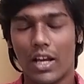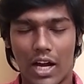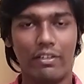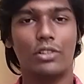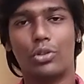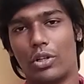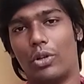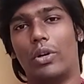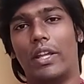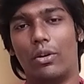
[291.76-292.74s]

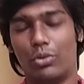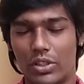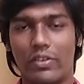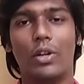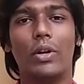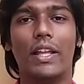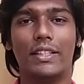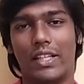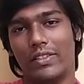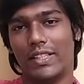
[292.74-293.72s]
காவல்துறையுடைய உதவியோட
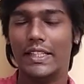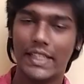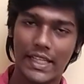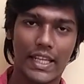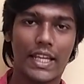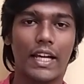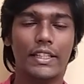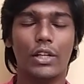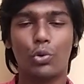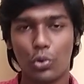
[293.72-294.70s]
தயவு செய்து இங்கே
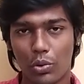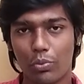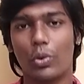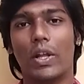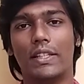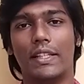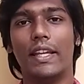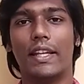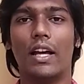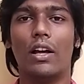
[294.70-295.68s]
நிற்காதீங்க கூட்டம்
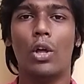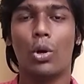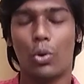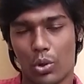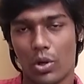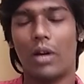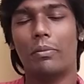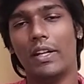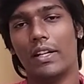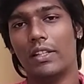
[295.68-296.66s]
கூடாதீங்க ஏன்னா கொரோனா
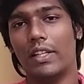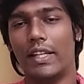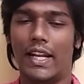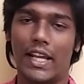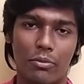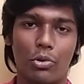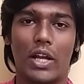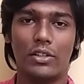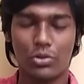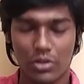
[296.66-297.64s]
அப்படின்றது எல்லாருக்குமே
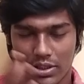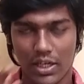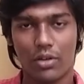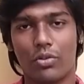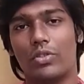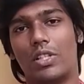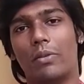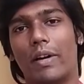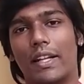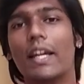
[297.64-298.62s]
ஒரு அச்சுறுத்தலான ஒரு
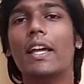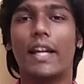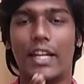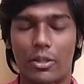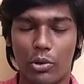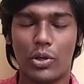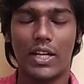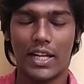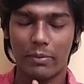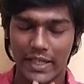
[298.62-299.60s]
விஷயமா இருக்குது கண்டிப்பாக
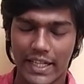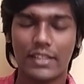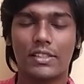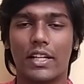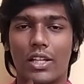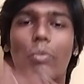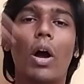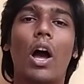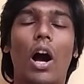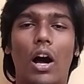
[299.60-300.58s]
அவங்க எல்லாருக்குமே டிக்கெட்ஸ் கிடைக்கும்
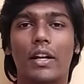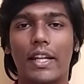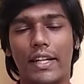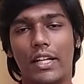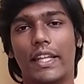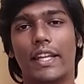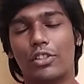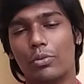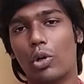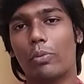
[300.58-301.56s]
ஆன்லைனில்
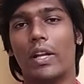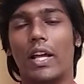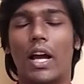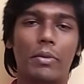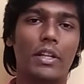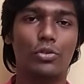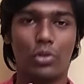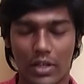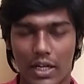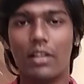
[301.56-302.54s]
டிக்கெட்ஸ் புக் பண்ணுங்க அப்படின்னு சொல்கிற